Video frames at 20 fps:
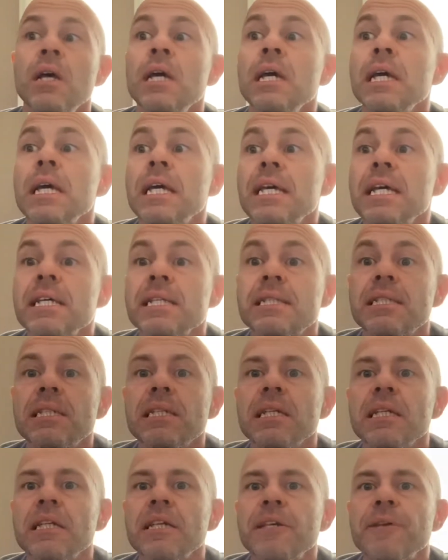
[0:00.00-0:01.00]
E
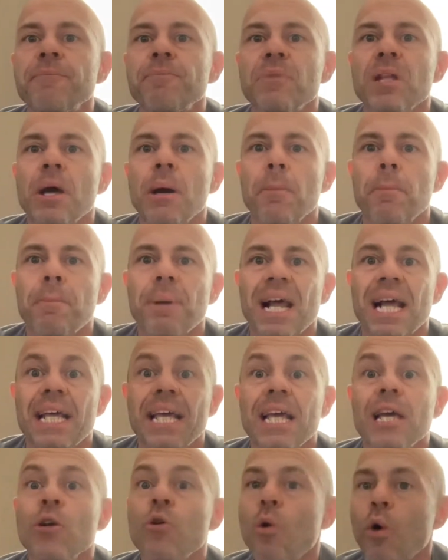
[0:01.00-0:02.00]
assim, para
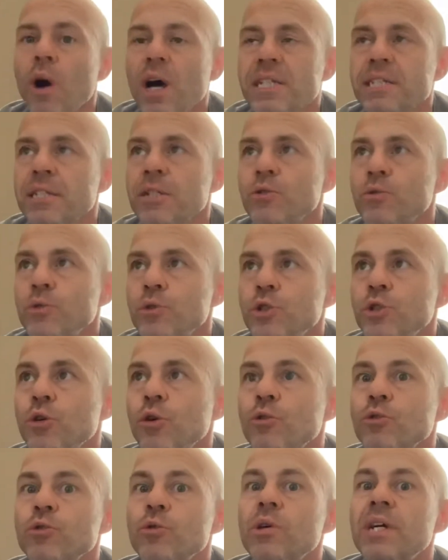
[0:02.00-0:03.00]
quem gosta do
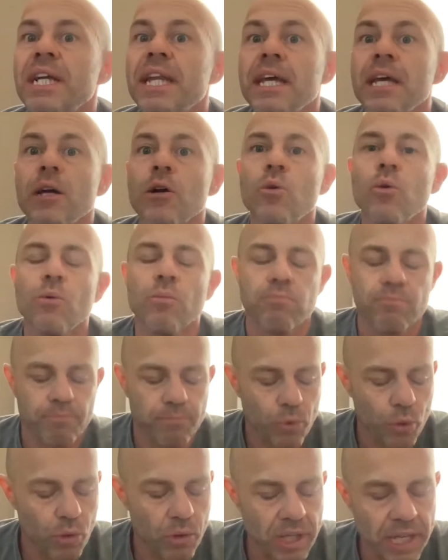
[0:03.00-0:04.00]
jogo do grego,
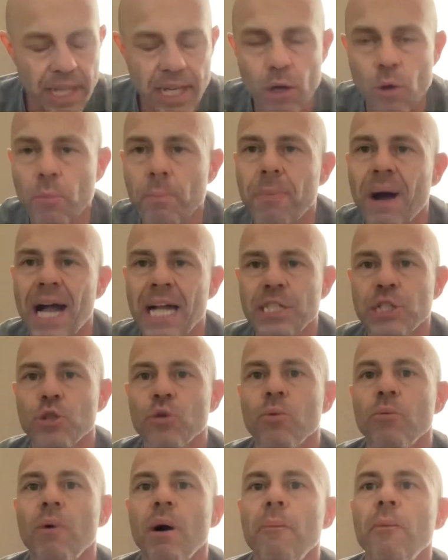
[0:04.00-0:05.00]
o grego bate com
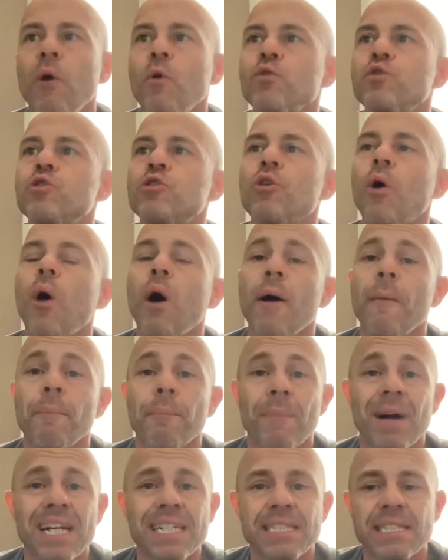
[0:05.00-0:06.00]
uma mão só,
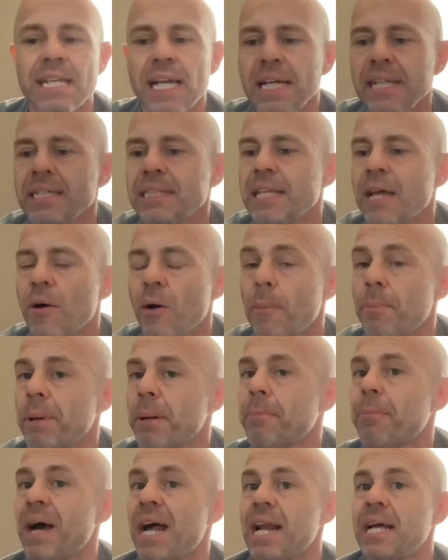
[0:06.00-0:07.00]
mas ele tem uma
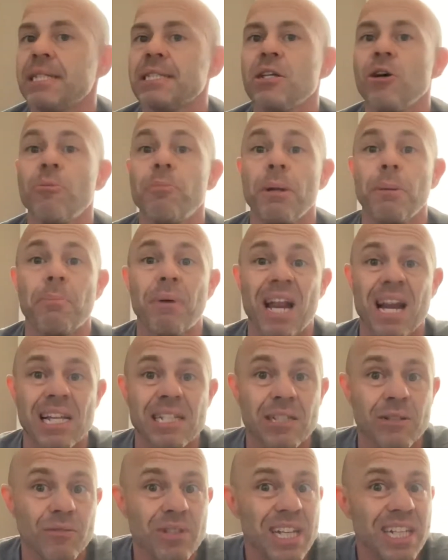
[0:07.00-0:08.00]
preparação, a
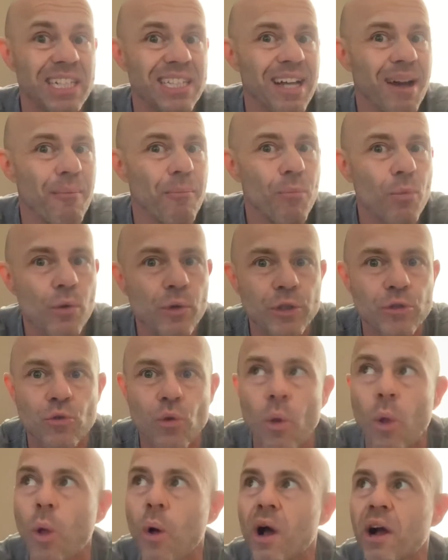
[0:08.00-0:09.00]
preparação dele está muito
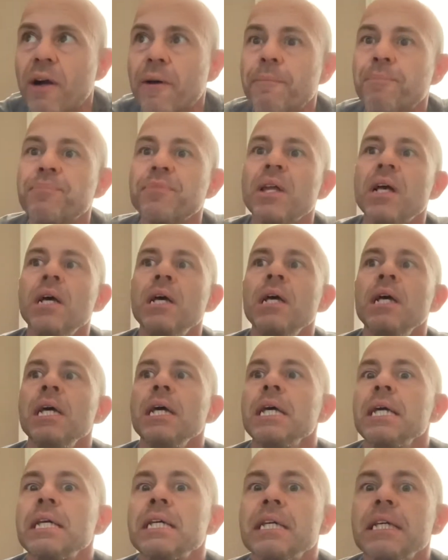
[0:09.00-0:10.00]
longa.
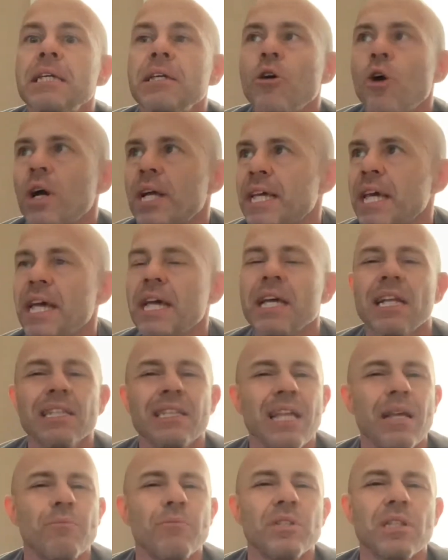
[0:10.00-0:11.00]
E ok, ele
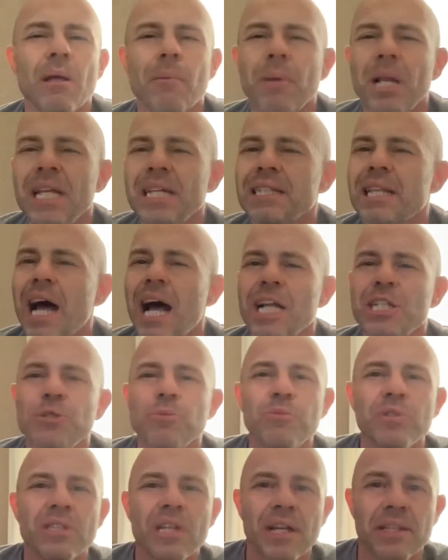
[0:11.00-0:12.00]
tem muita habilidade,
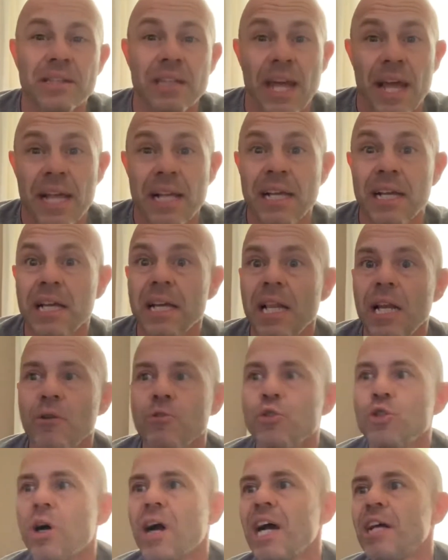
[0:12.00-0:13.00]
muita técnica, ele é
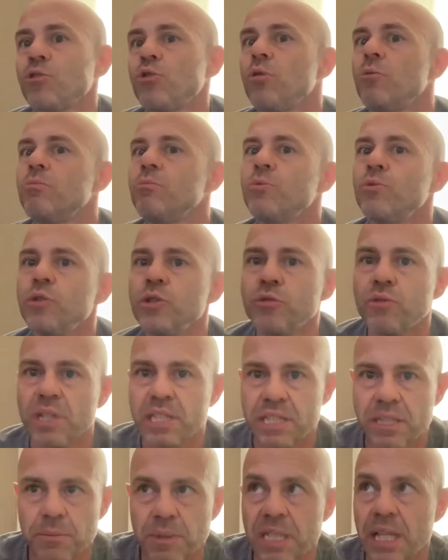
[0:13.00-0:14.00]
um jogador muito
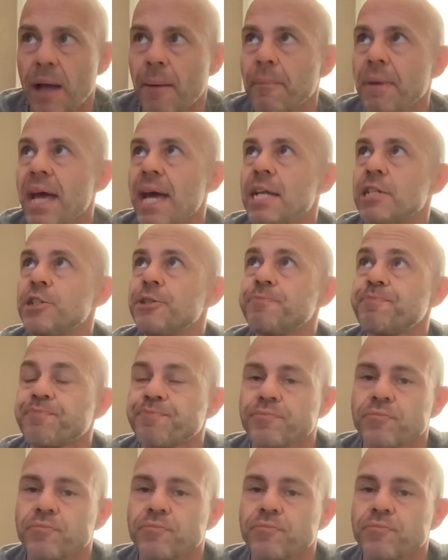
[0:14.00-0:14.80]
acima da média.